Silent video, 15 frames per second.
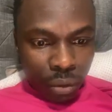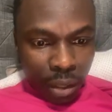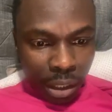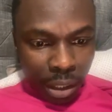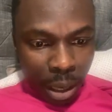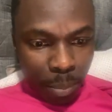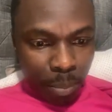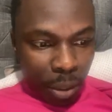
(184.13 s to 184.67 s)
Je
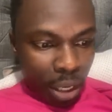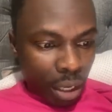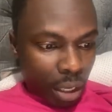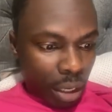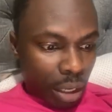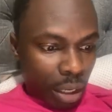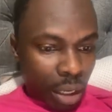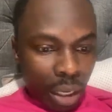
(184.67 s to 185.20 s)
vais
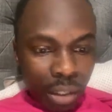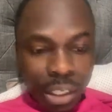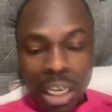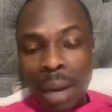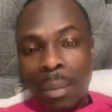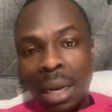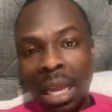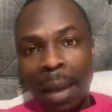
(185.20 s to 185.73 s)
taper.
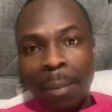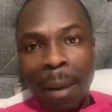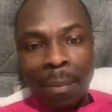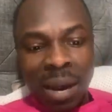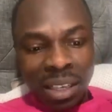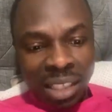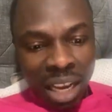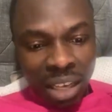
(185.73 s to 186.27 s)
Chers camarades, il n'y a
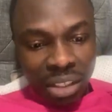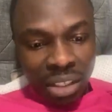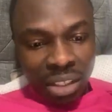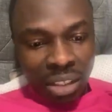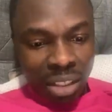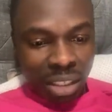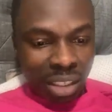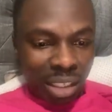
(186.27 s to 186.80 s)
pas
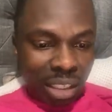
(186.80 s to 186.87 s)
partage.